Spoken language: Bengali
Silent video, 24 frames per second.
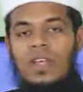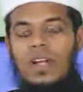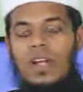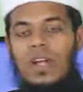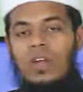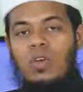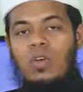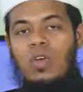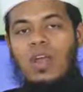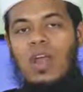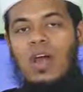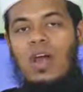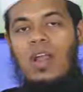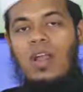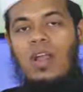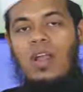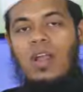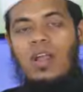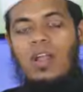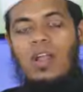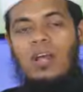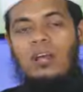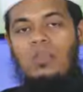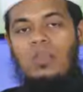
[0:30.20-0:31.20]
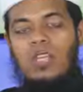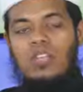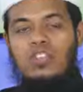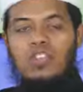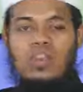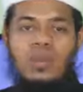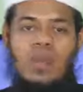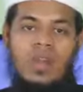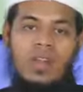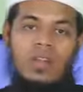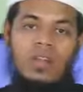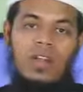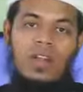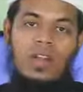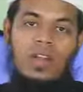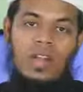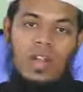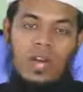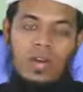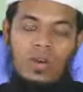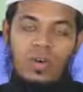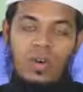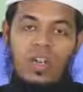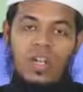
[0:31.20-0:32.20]
কারণ আল্লাহর নাম নিয়ে জবাই করা
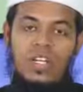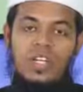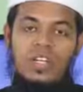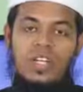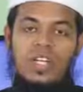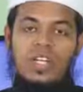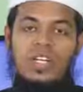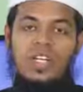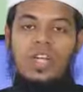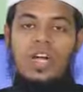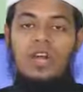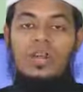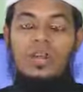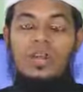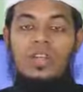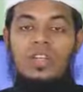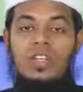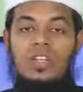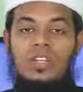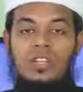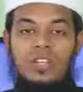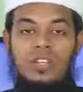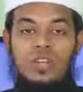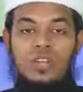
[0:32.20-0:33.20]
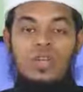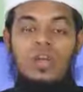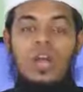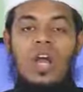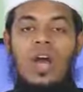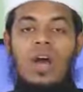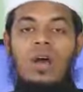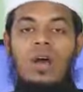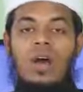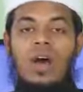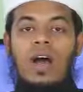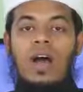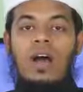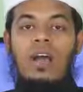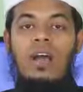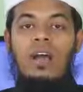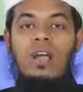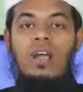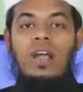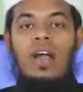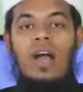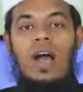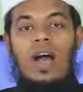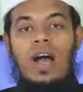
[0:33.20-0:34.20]
না হলে সেটা আমাদের জন্য খাওয়া
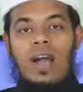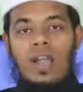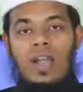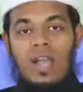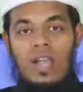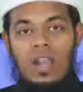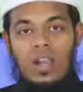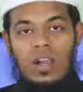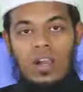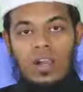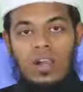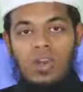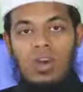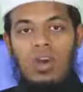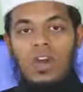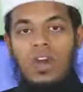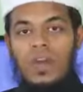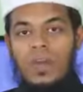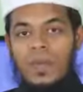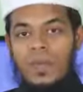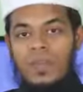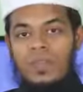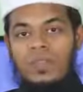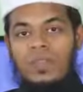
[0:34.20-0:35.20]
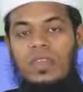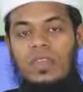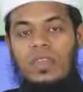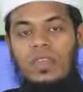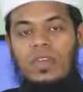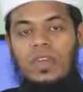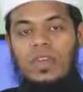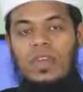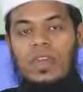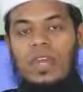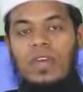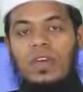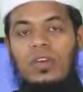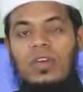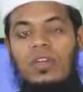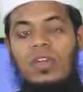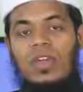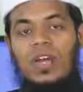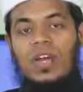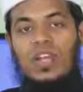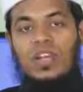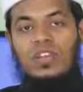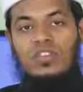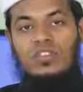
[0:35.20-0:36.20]
হালাল নয় এ কথা
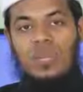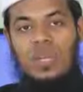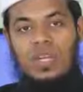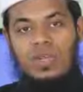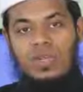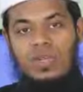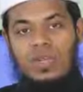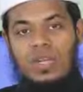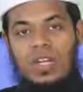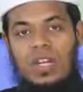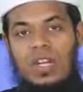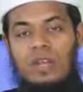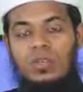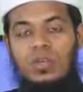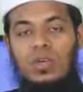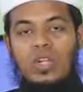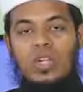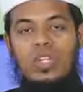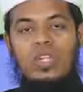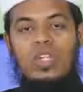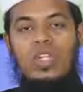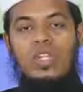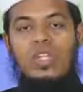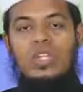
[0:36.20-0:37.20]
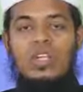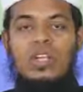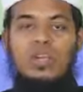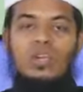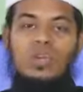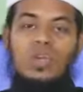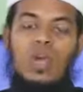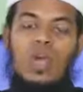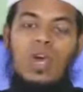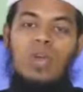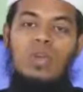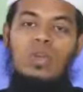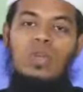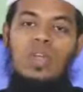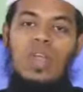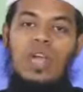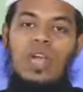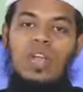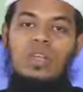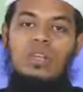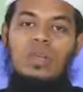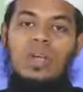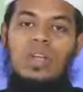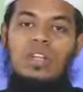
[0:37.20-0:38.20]
আল্লাহ সুবাহ তালা বলে দিয়েছেন কুরআনুল
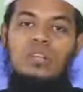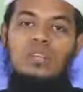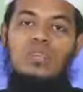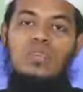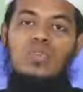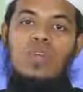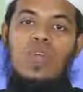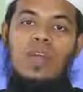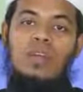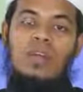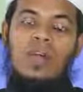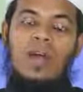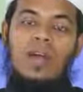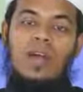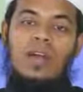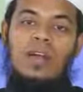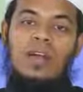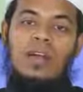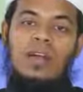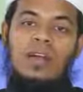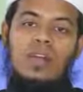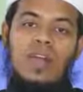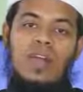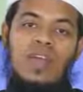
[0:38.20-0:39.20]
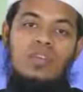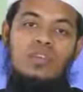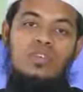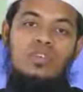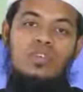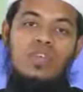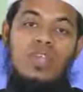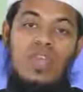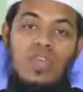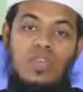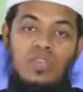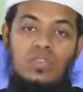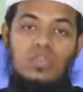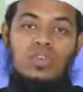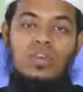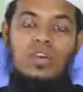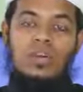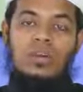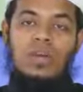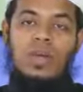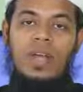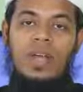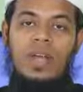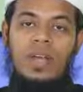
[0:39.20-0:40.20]
করিমের সুরা বাকারার একশো তেহাত্তর
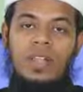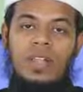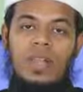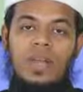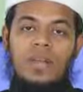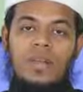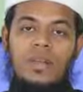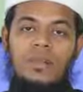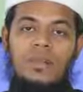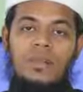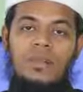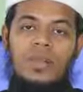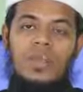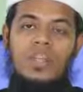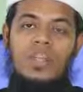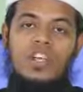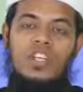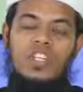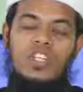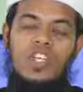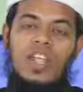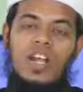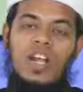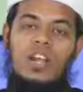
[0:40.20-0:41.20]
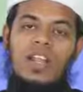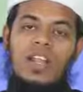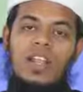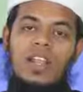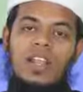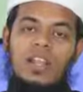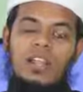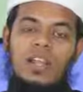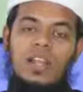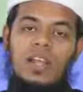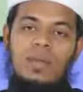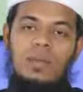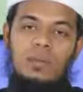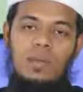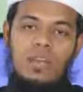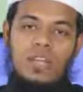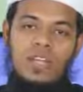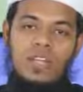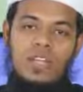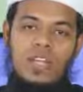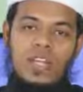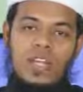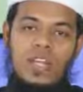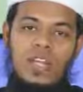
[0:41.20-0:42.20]
নম্বর আয়াতে সেখানে আল্লাহ তালা
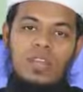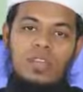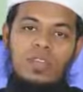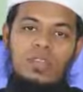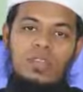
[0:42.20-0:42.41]
বলেছেন